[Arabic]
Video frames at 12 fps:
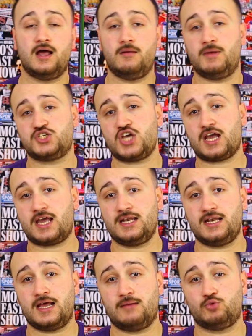
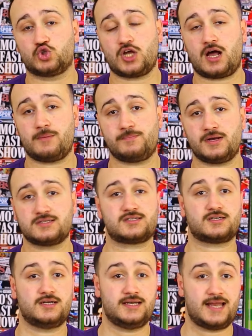مشاكل منتخب
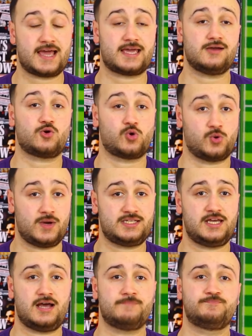مصر لكن
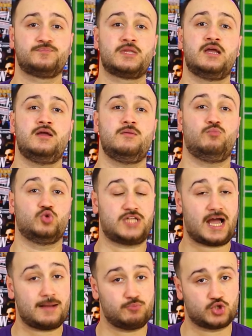كرواتيا
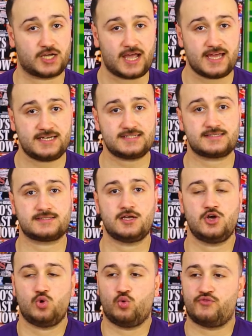منتخب متجانس
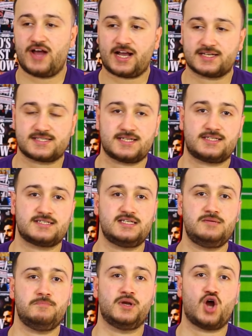وفي اخر ست
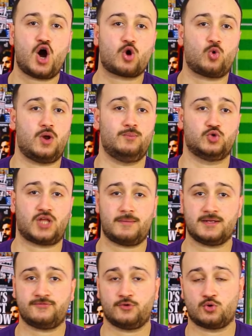سنين من اقوى
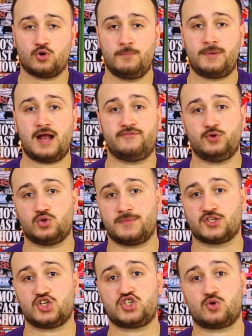المنتخبات في اوروبا
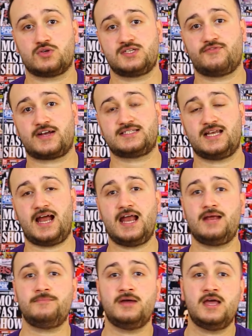2018 وصيف كاس
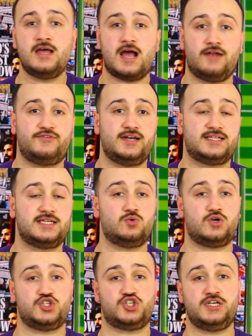العالم
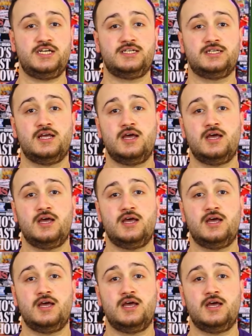2022